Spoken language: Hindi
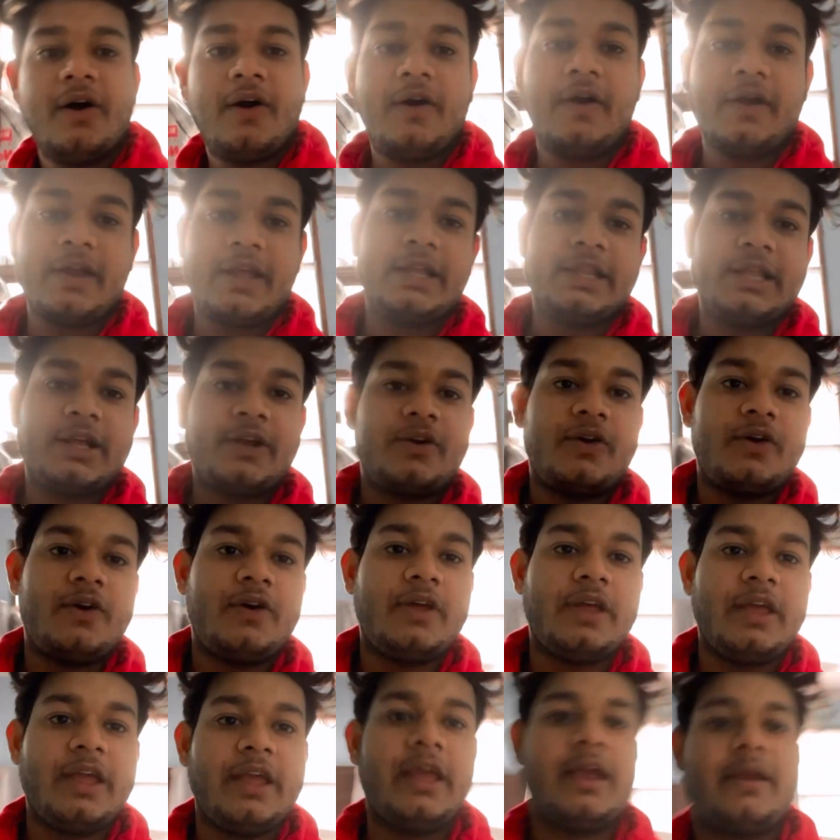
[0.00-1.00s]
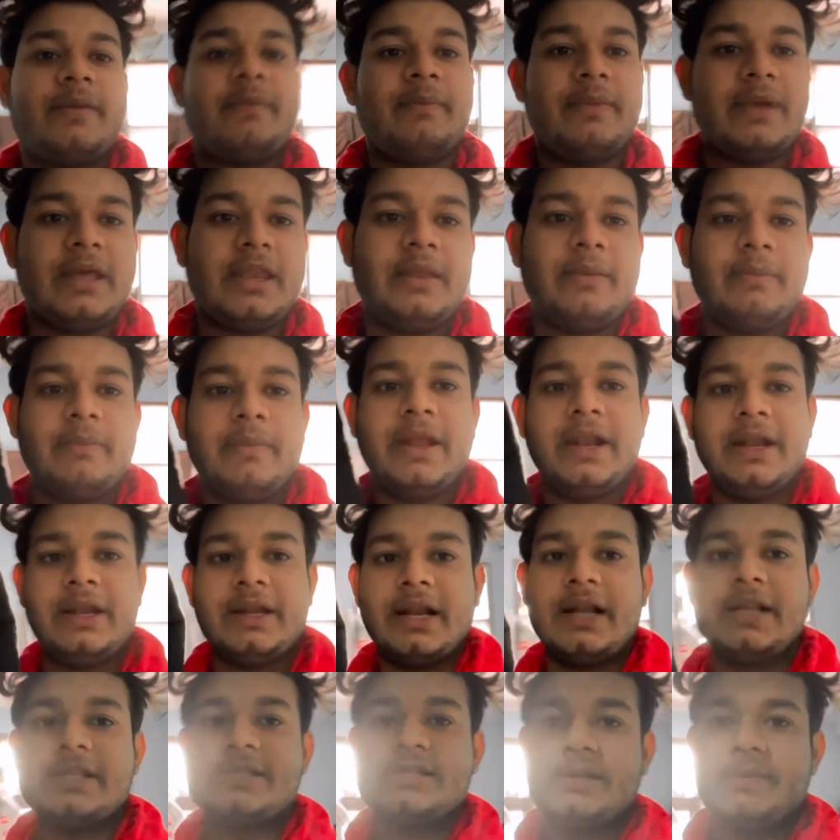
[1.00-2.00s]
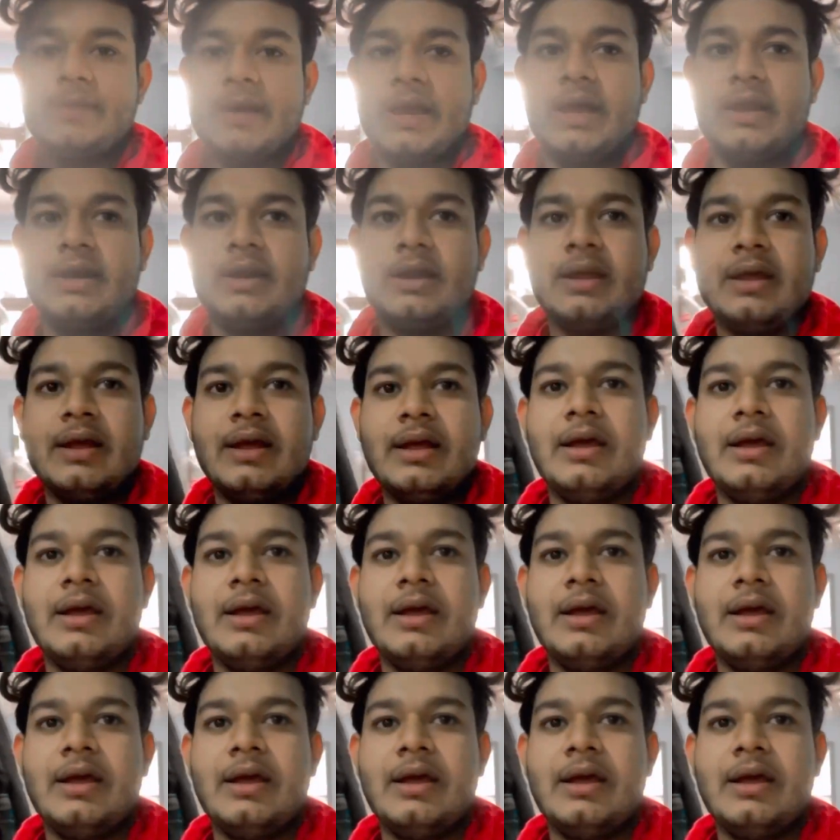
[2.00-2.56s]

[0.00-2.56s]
और ये देखो एक मेरी मेंटल सी बहन